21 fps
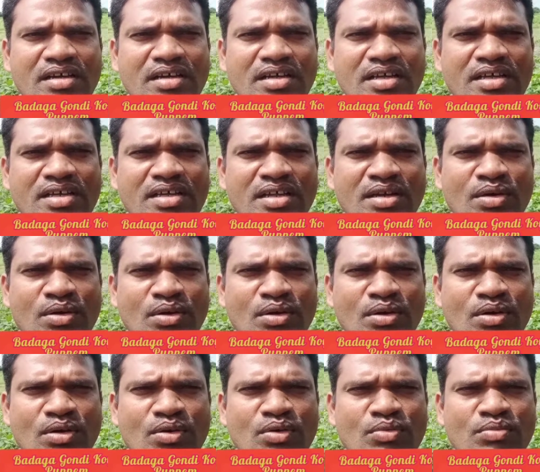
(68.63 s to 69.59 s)
ఇంటిలో
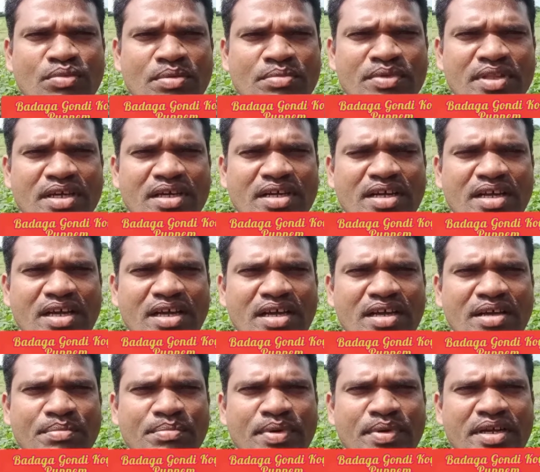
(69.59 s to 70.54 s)
గుమ్మం దగ్గర
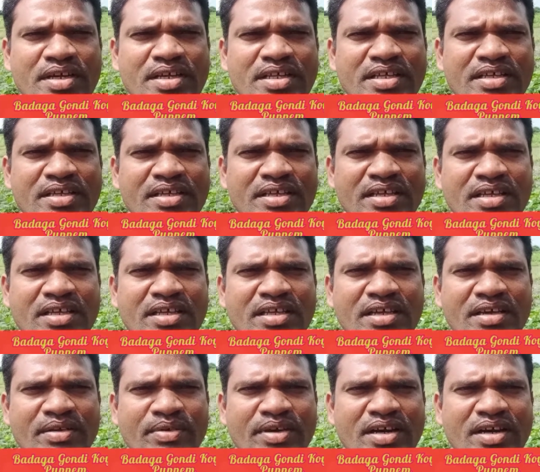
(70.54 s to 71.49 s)
పెట్టి
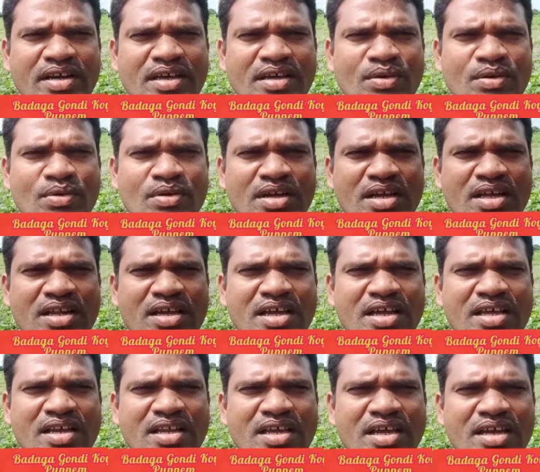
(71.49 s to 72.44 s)
ఎవరన్నా రోగాలు
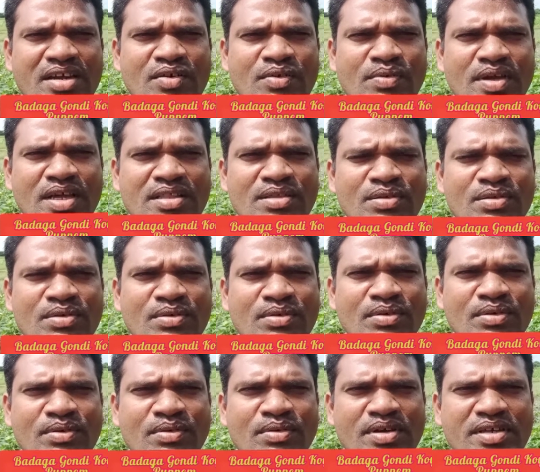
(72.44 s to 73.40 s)
కానీ అంటువ్యాధులు
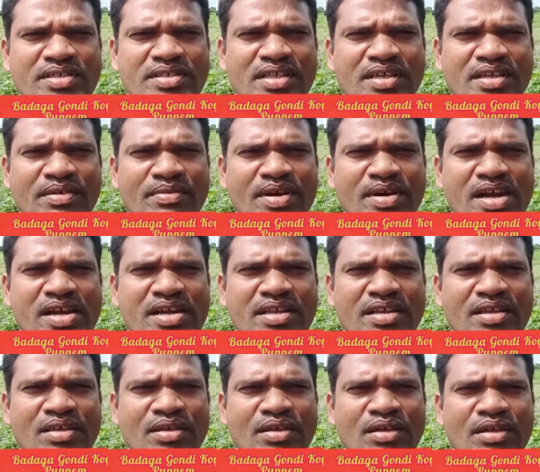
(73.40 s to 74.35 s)
వస్తే
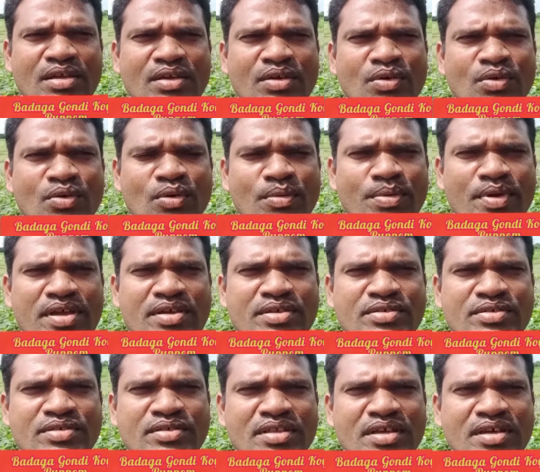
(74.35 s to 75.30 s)
వాటిని
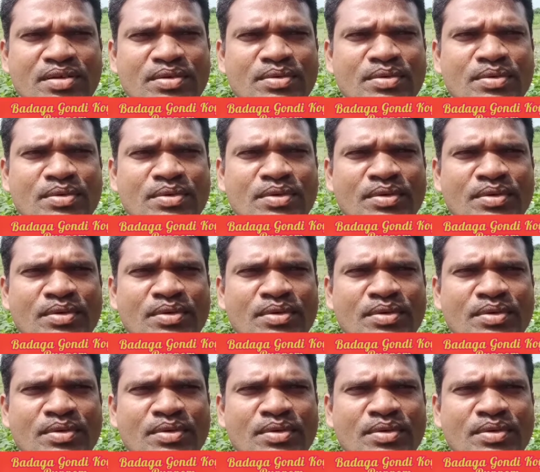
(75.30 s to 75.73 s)
ఉపయోగిస్తారు